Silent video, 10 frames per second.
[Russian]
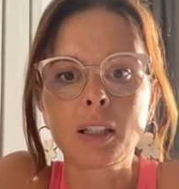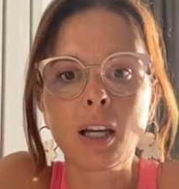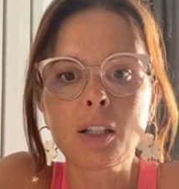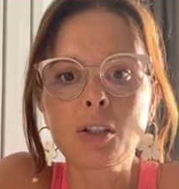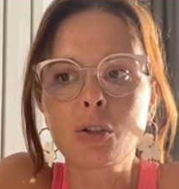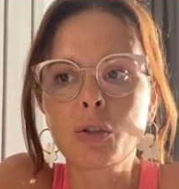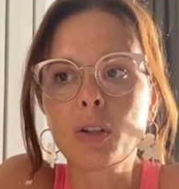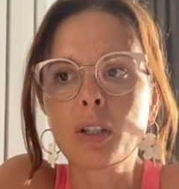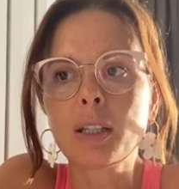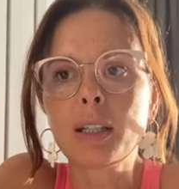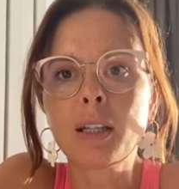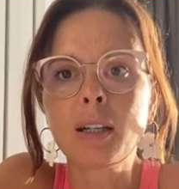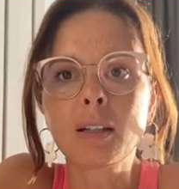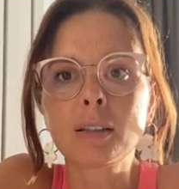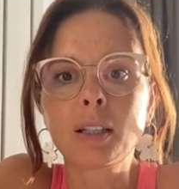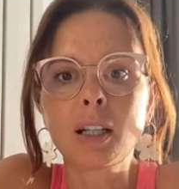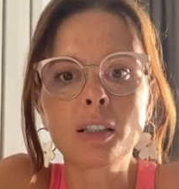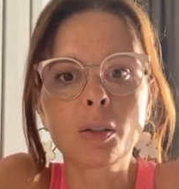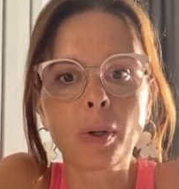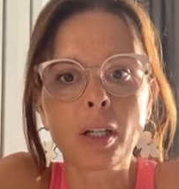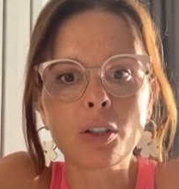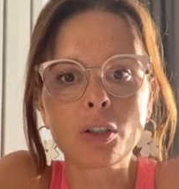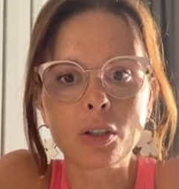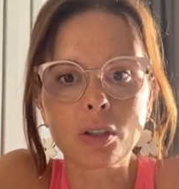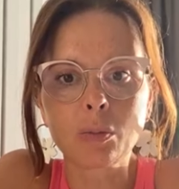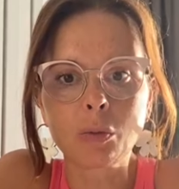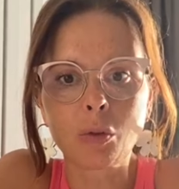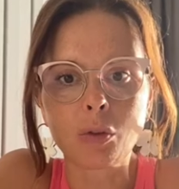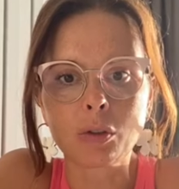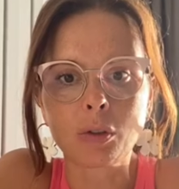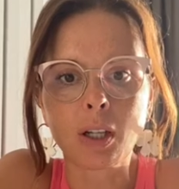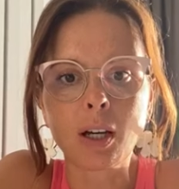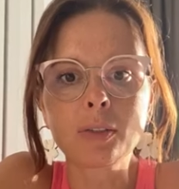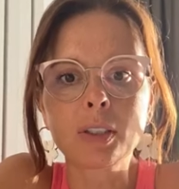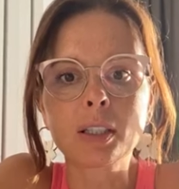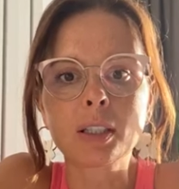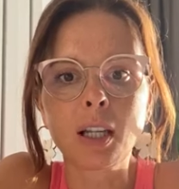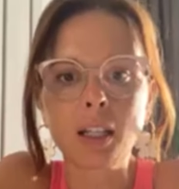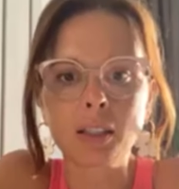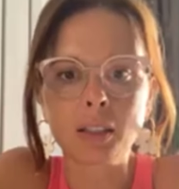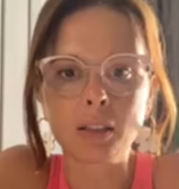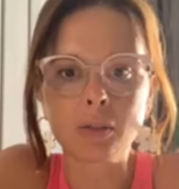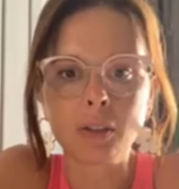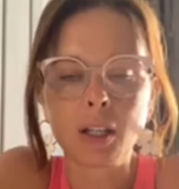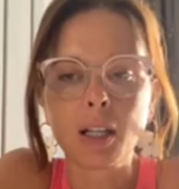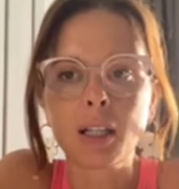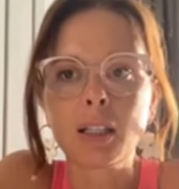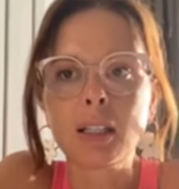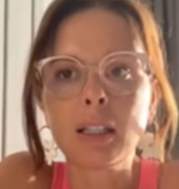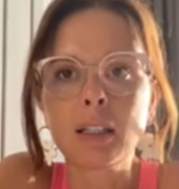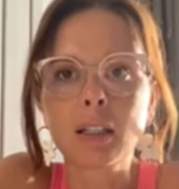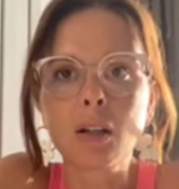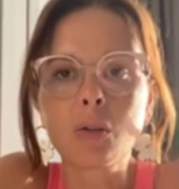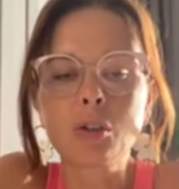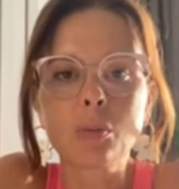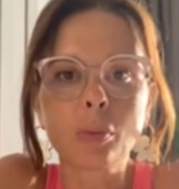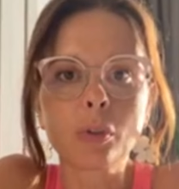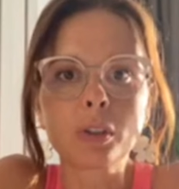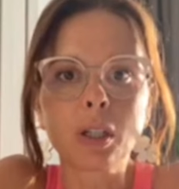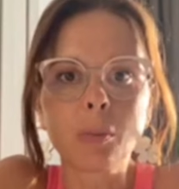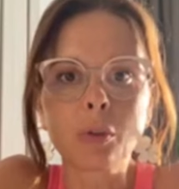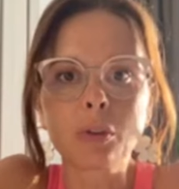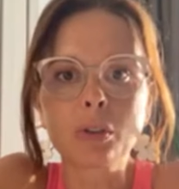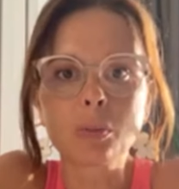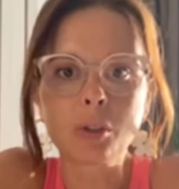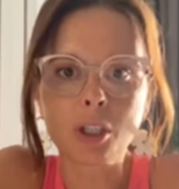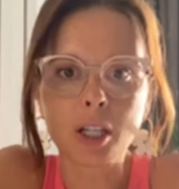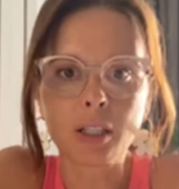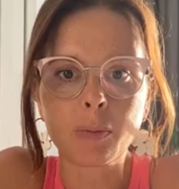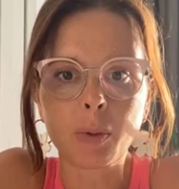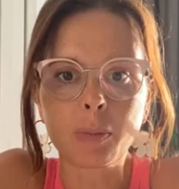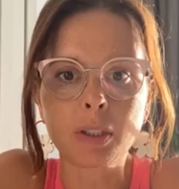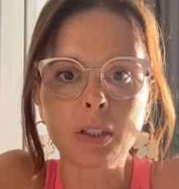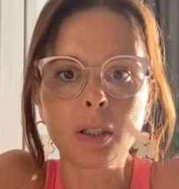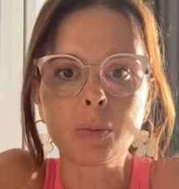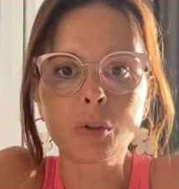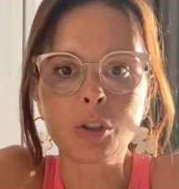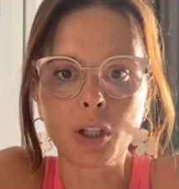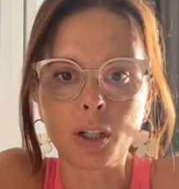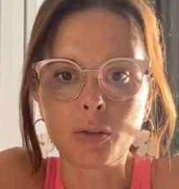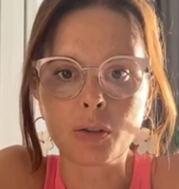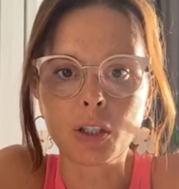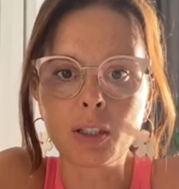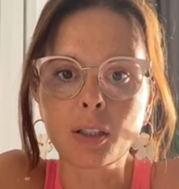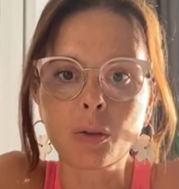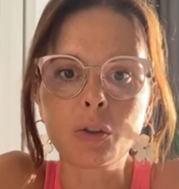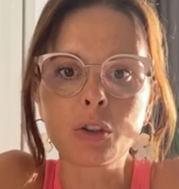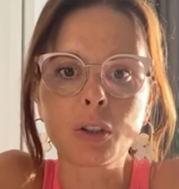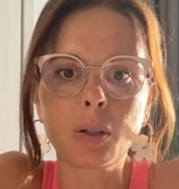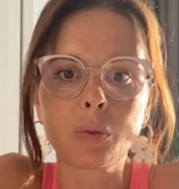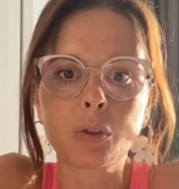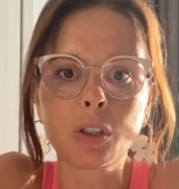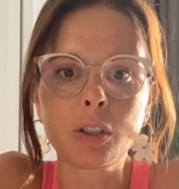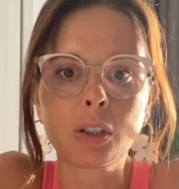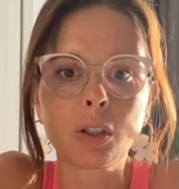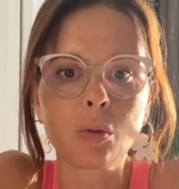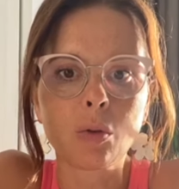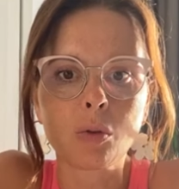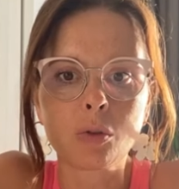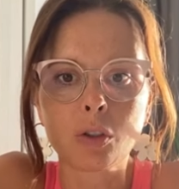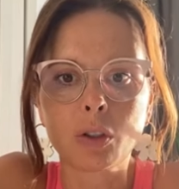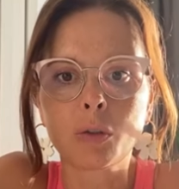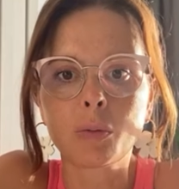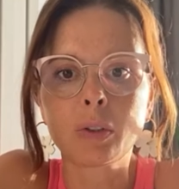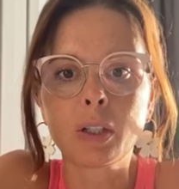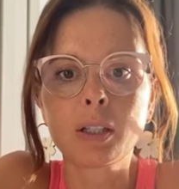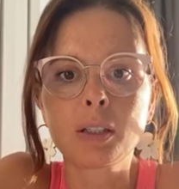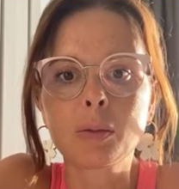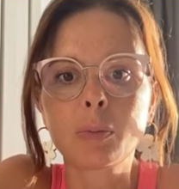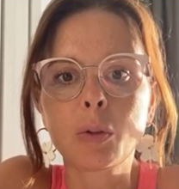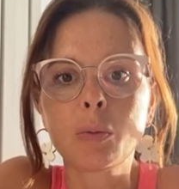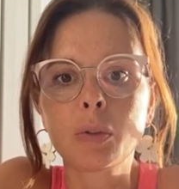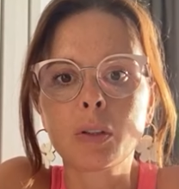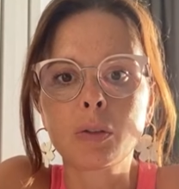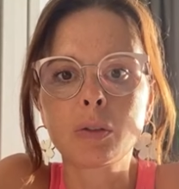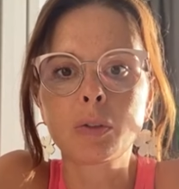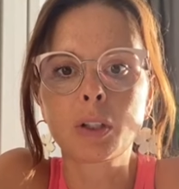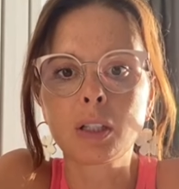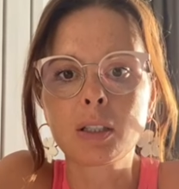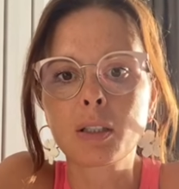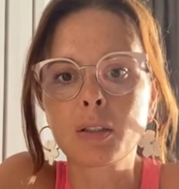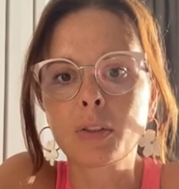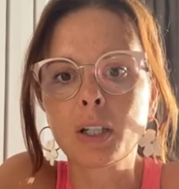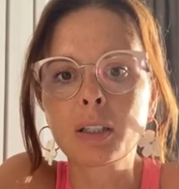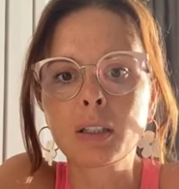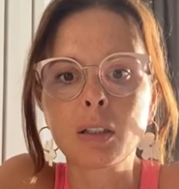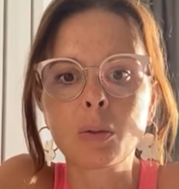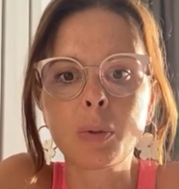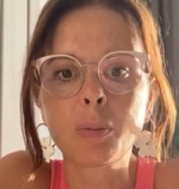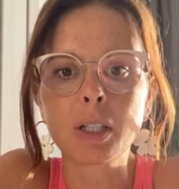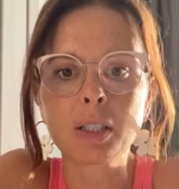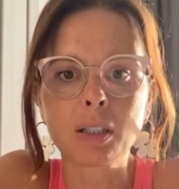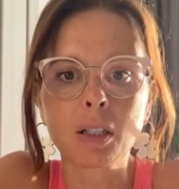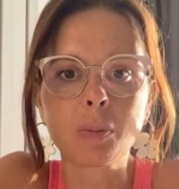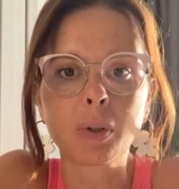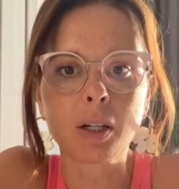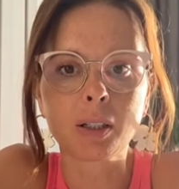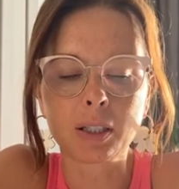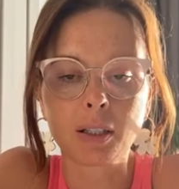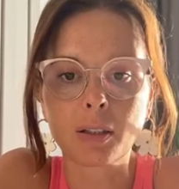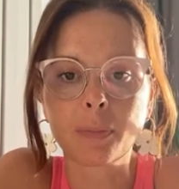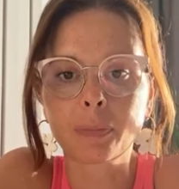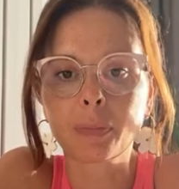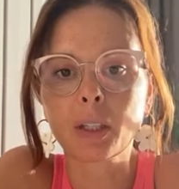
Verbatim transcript: Я еще и тренер по личностному росту, я автор тренингов. И я очень плотно работаю с мышлением, я постоянно обучаюсь. Сейчас закончила обучение на коуча. У меня есть диплом, вернее, сертификат НЛП мастера и практика.